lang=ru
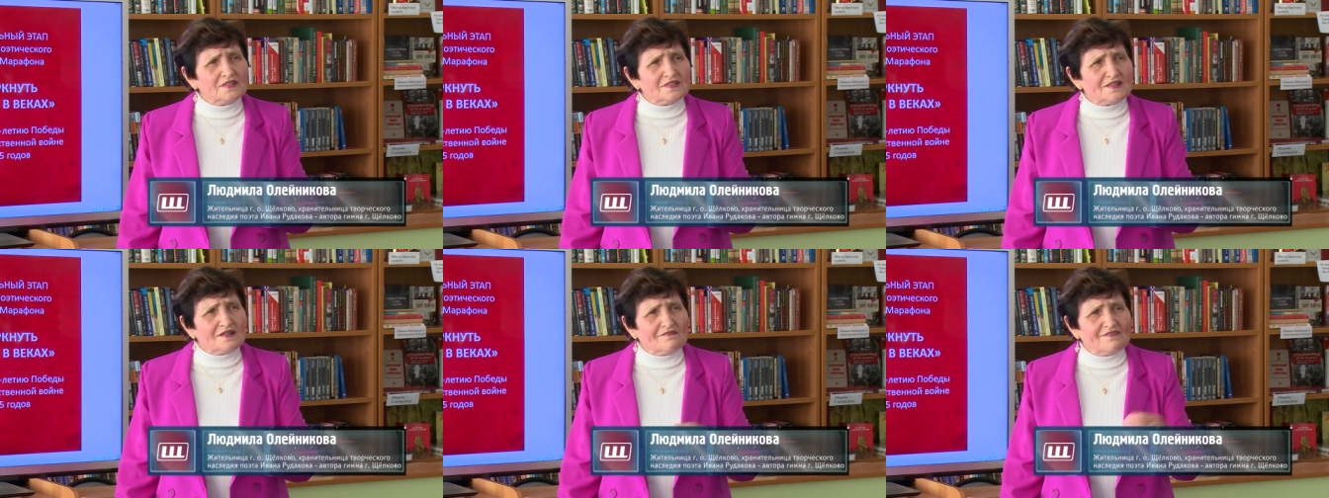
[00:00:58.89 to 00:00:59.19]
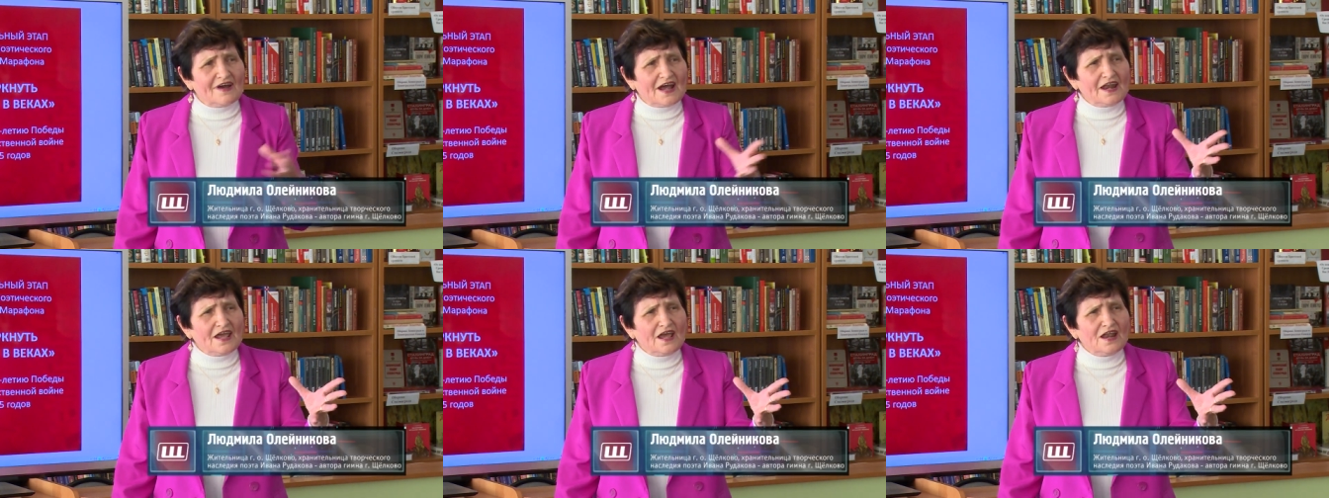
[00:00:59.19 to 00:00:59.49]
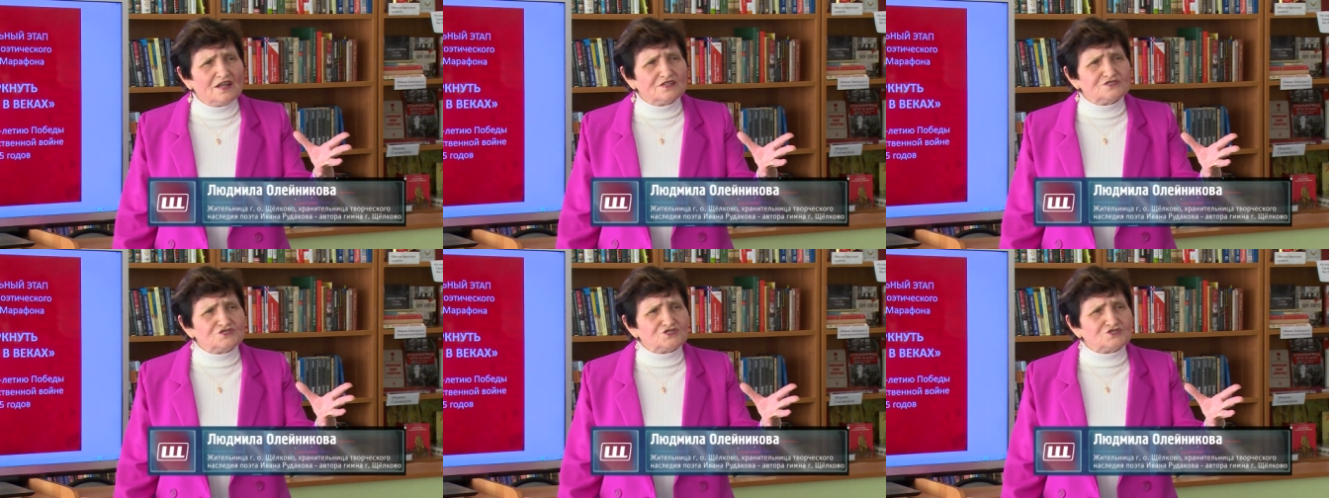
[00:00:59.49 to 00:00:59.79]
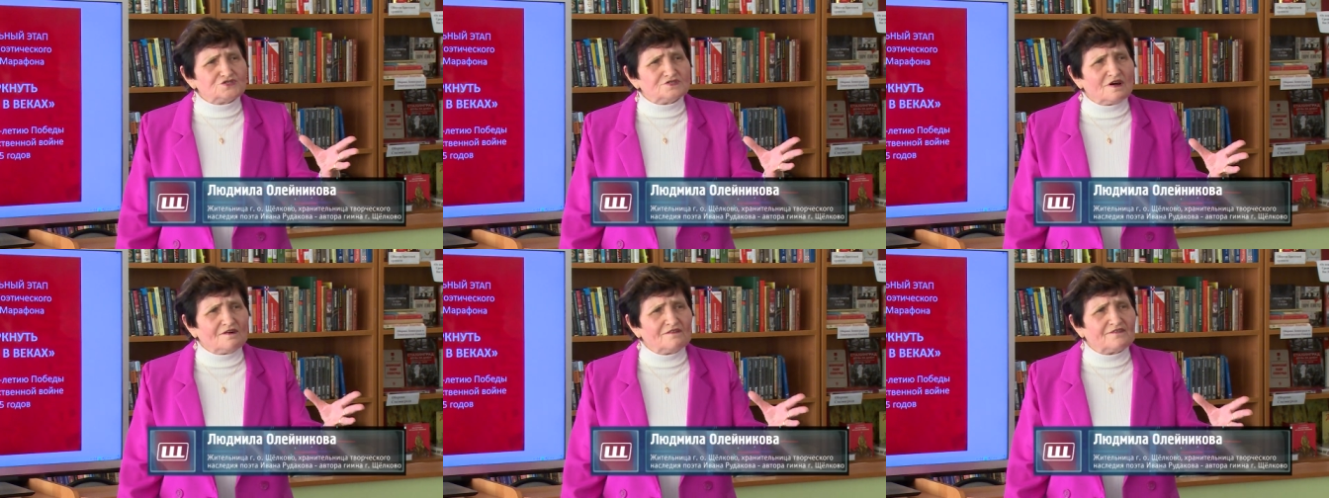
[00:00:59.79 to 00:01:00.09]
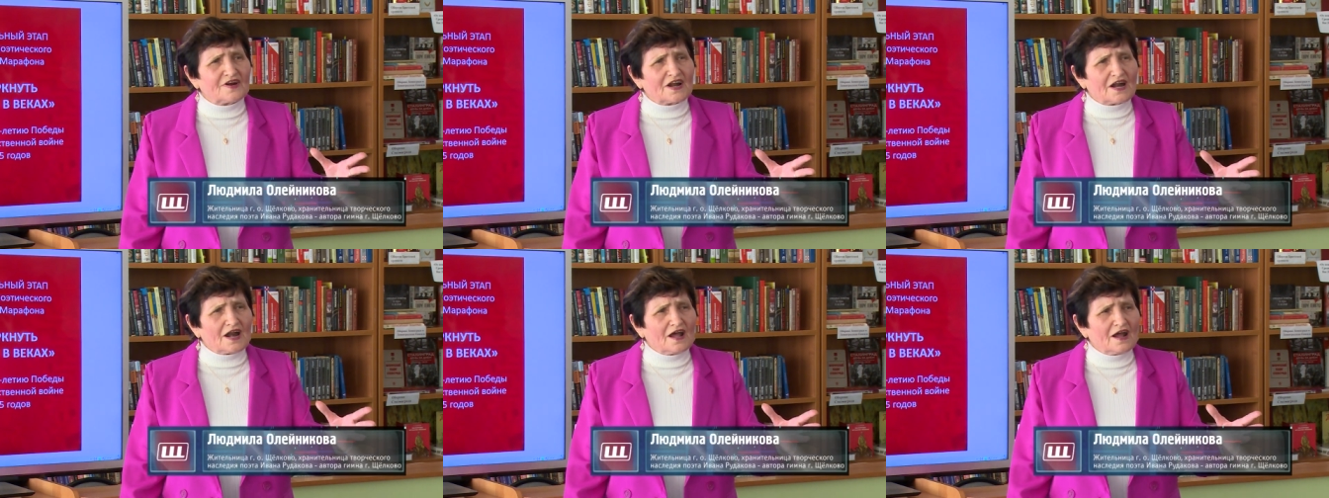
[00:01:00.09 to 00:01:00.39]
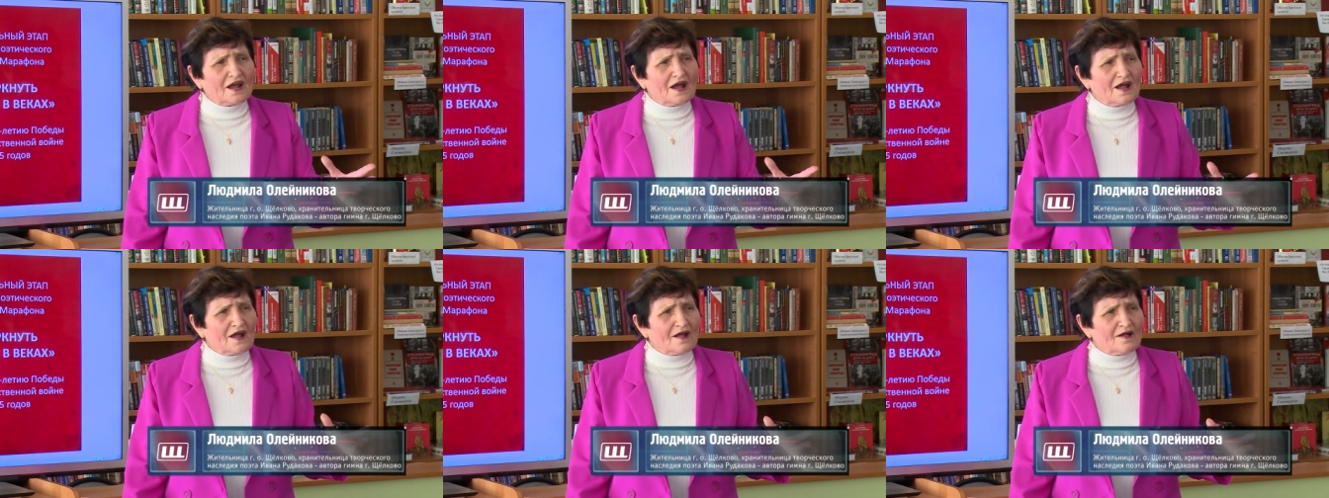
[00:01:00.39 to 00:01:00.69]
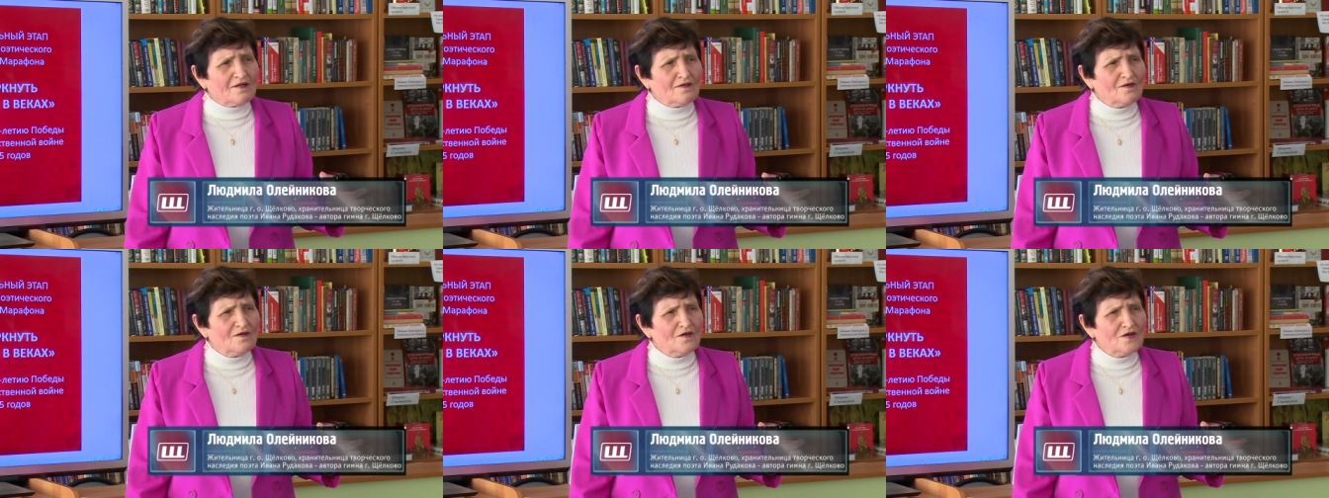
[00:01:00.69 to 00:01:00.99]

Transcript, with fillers: навалились на врага.